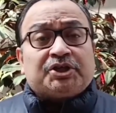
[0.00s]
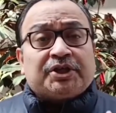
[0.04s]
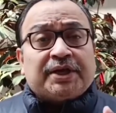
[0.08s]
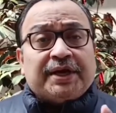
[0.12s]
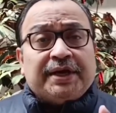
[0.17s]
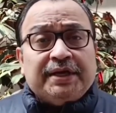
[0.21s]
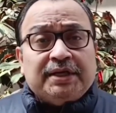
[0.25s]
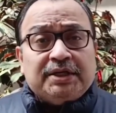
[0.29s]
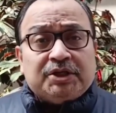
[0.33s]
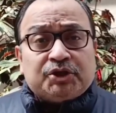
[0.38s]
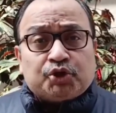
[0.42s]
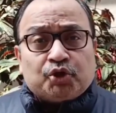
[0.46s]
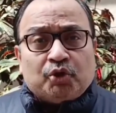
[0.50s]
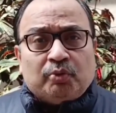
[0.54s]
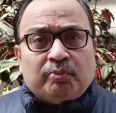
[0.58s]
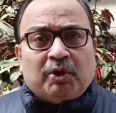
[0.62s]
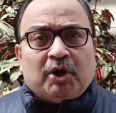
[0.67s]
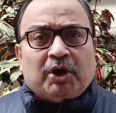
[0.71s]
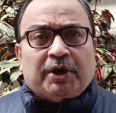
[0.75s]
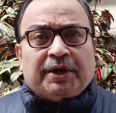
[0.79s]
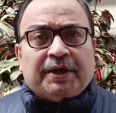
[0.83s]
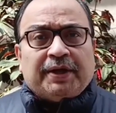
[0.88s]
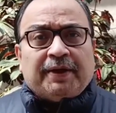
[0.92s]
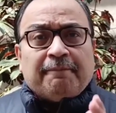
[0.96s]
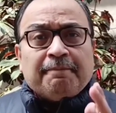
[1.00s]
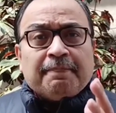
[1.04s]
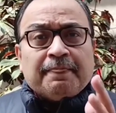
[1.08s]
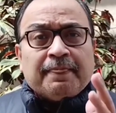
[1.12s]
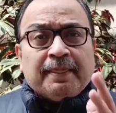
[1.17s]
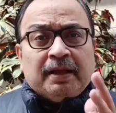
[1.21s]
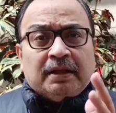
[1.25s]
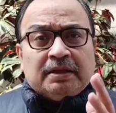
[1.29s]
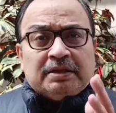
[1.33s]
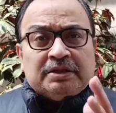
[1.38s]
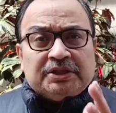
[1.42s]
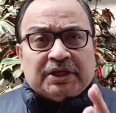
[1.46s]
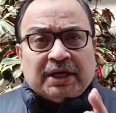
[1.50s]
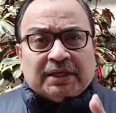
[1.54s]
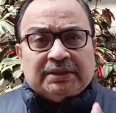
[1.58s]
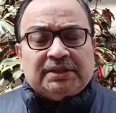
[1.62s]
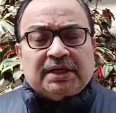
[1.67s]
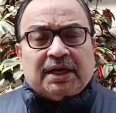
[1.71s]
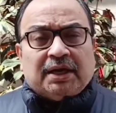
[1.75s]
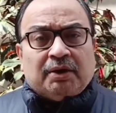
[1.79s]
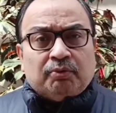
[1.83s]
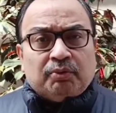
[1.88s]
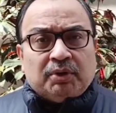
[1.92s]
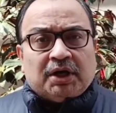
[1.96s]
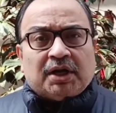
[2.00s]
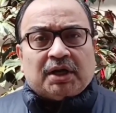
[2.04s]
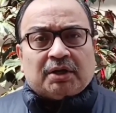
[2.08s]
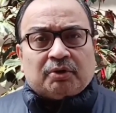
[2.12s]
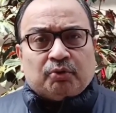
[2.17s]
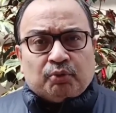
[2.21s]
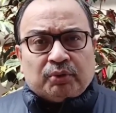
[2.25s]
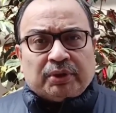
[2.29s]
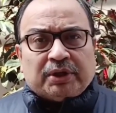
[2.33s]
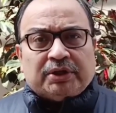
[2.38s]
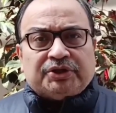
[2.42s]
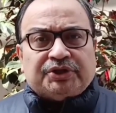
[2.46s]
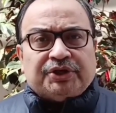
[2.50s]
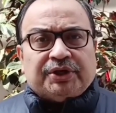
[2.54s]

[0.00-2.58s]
ফলে সেই সময় যা যা ওনারা